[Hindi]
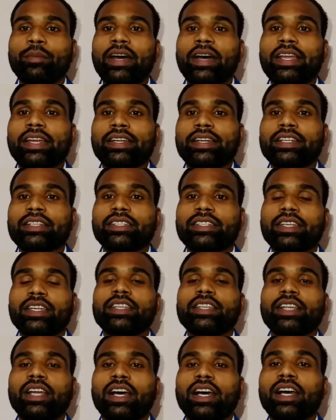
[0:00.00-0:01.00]
मार्केटिंग
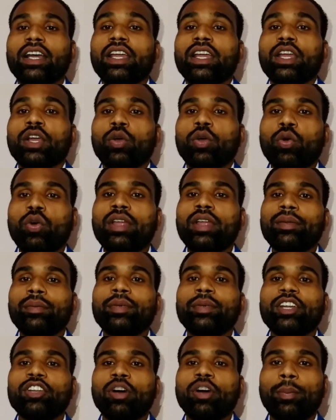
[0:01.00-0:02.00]
सीरीज का कोई
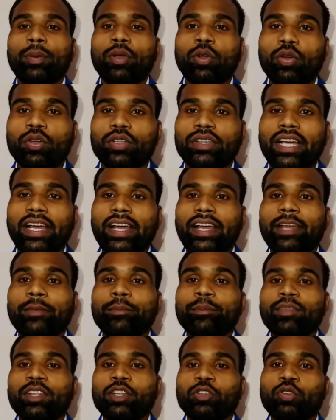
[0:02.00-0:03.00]
वीडियो अपलोड होता है
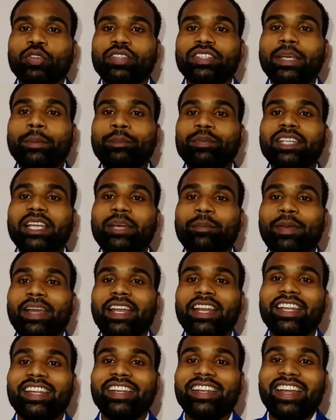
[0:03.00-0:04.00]
तो सबसे
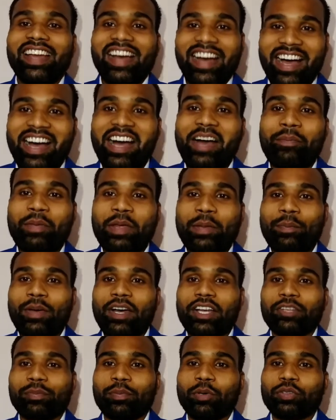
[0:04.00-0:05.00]
पहले आपके
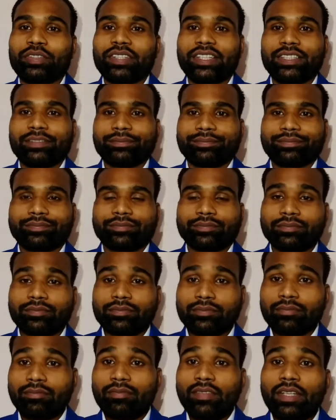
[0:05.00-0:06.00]
पास पहुंचे
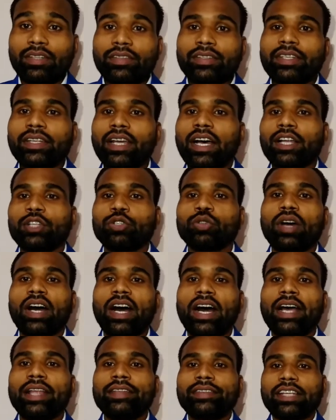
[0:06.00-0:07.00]
जी हाँ जो
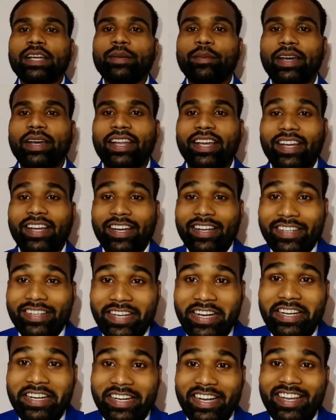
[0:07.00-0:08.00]
आज का हमारा
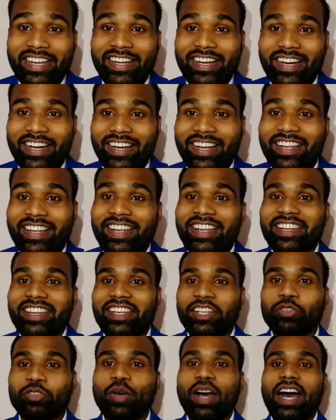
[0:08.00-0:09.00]
कंटेंट रहेगा
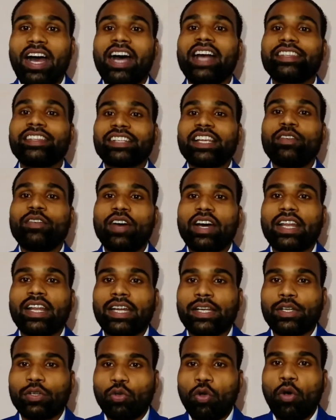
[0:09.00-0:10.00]
या जो आज का हमारा
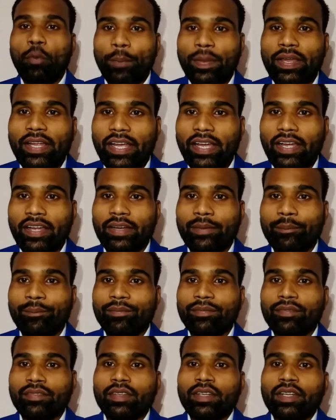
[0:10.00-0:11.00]
टॉपिक है
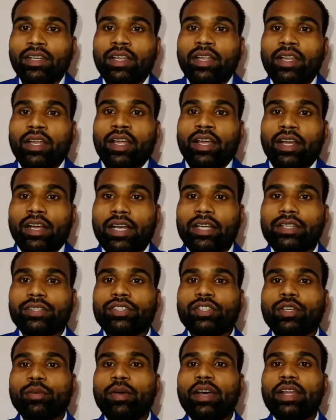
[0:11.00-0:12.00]

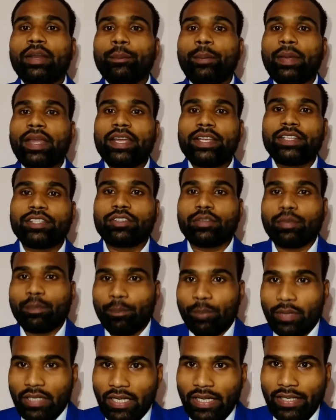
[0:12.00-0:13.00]
कस्टमर बेस
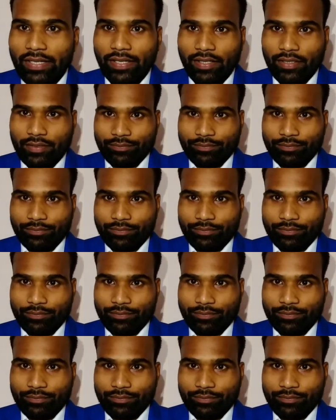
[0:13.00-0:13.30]
बनाना